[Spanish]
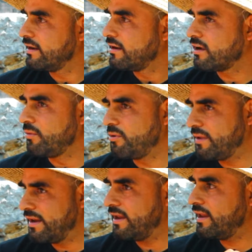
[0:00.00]
Acerrín. Como
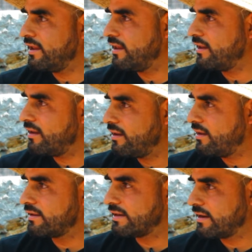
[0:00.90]
viene
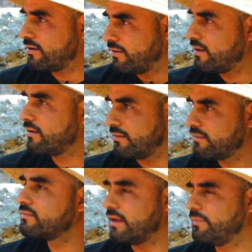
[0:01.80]
el Ah, viene ya
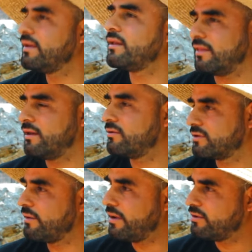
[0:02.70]
revuelto. Ya viene de
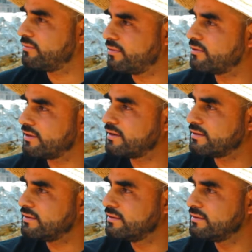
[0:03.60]
los caballos, lo hacen así.